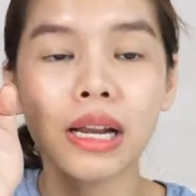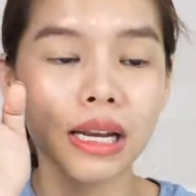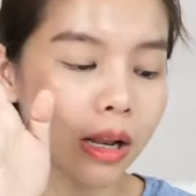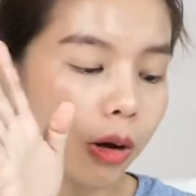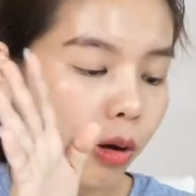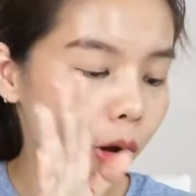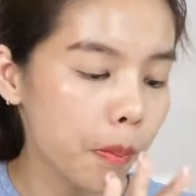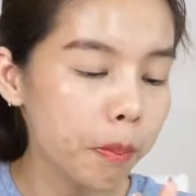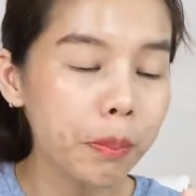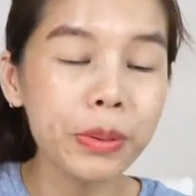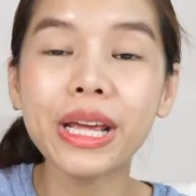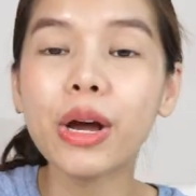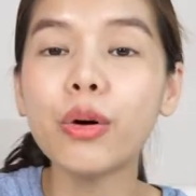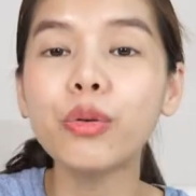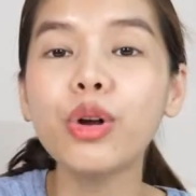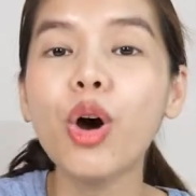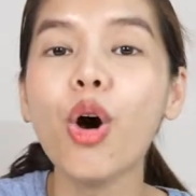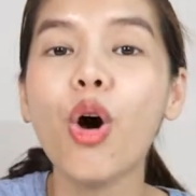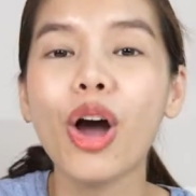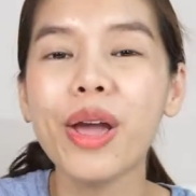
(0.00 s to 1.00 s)
แล้วก็เปรี้ยว
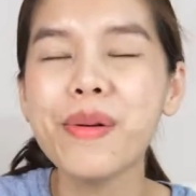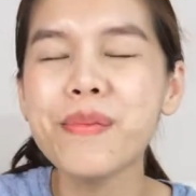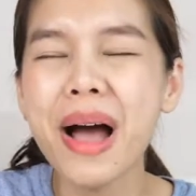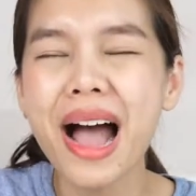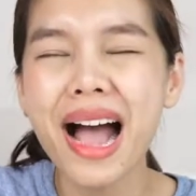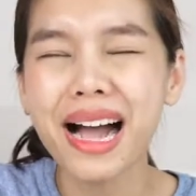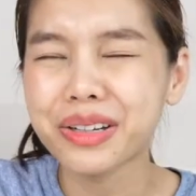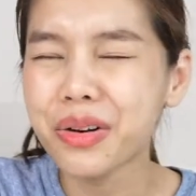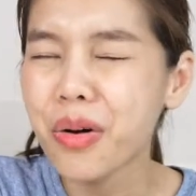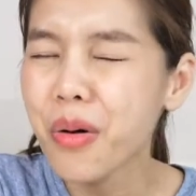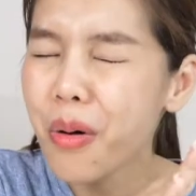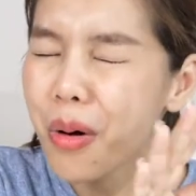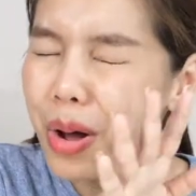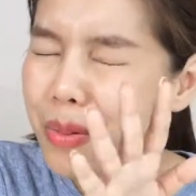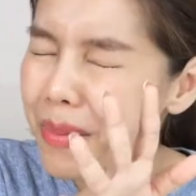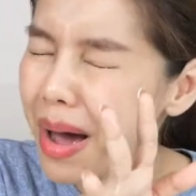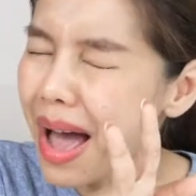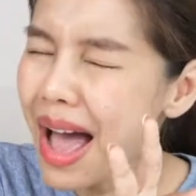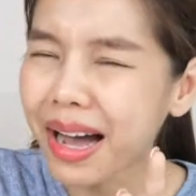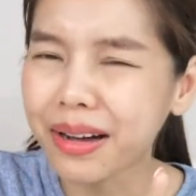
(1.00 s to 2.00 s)
น้อยมาก น้อย
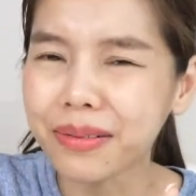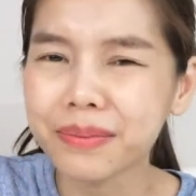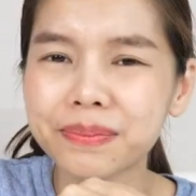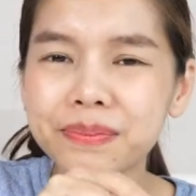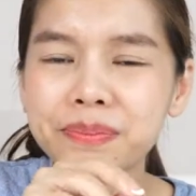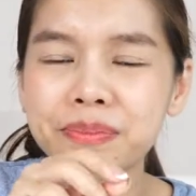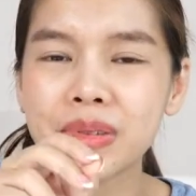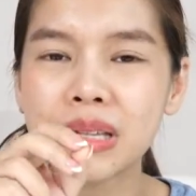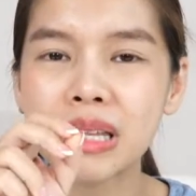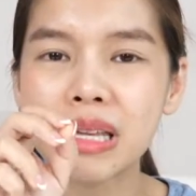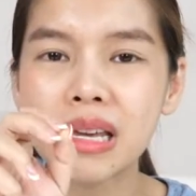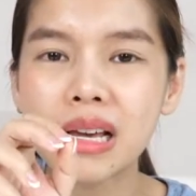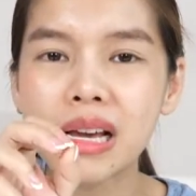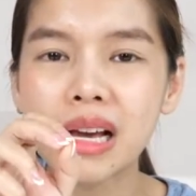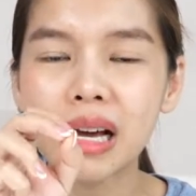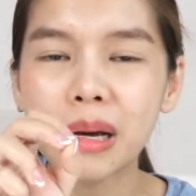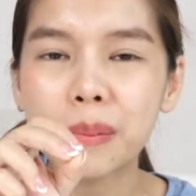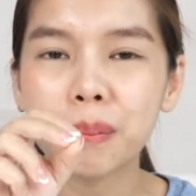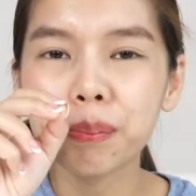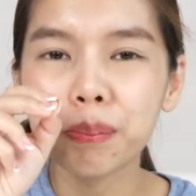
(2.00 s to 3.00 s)
มาก
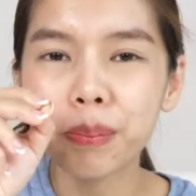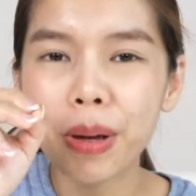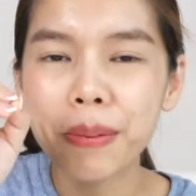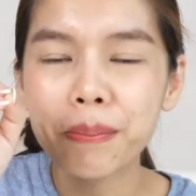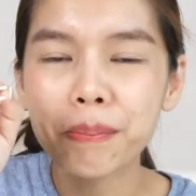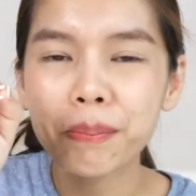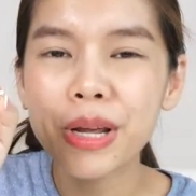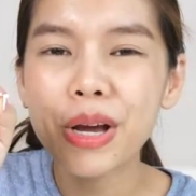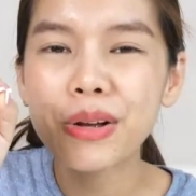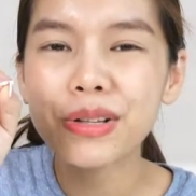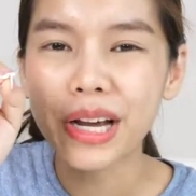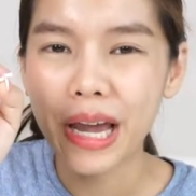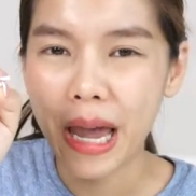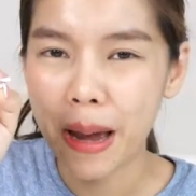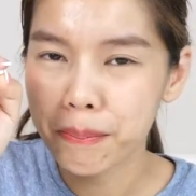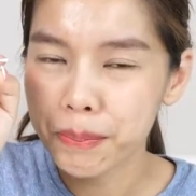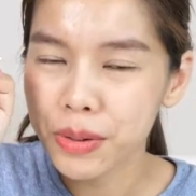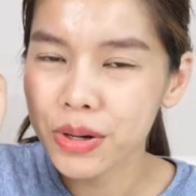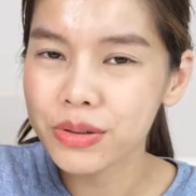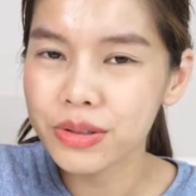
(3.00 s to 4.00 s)
เป็นเปรี้ยวจากแอ
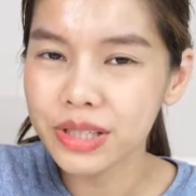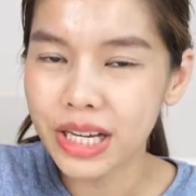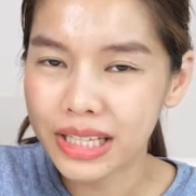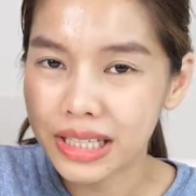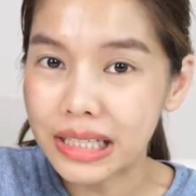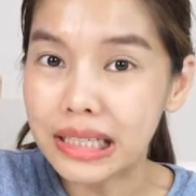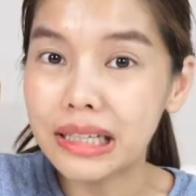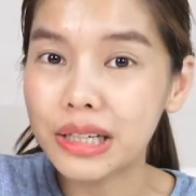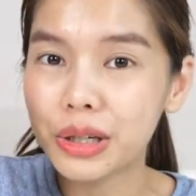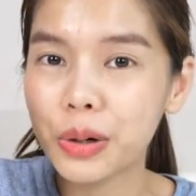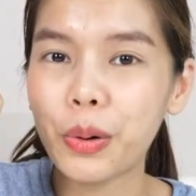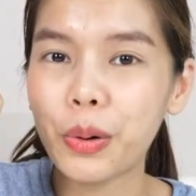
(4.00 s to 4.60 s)
ปเปิลไซเดอร์